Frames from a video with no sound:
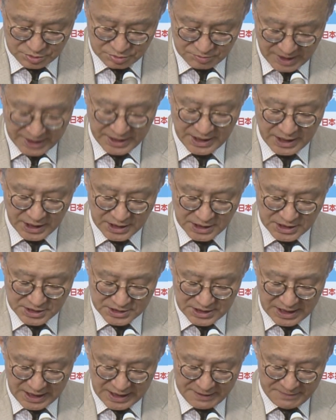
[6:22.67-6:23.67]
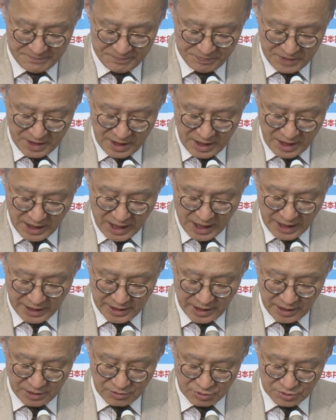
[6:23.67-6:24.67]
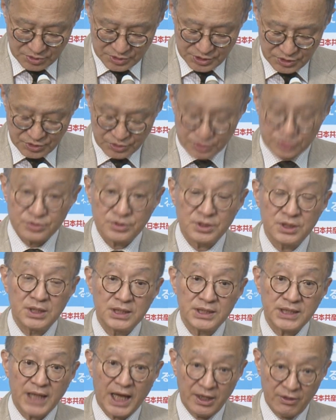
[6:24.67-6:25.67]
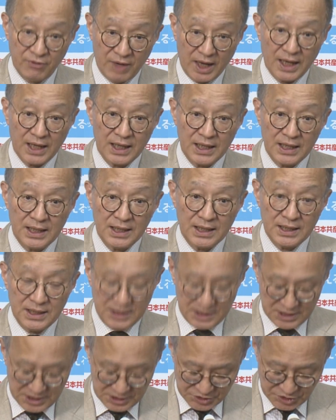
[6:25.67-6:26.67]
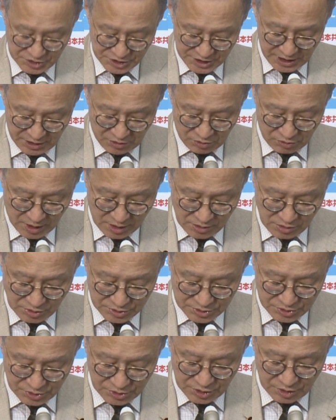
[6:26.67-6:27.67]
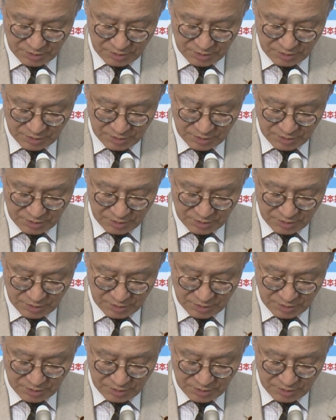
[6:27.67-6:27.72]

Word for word: 踏まえながらですが、関係国による対話、そして6か国協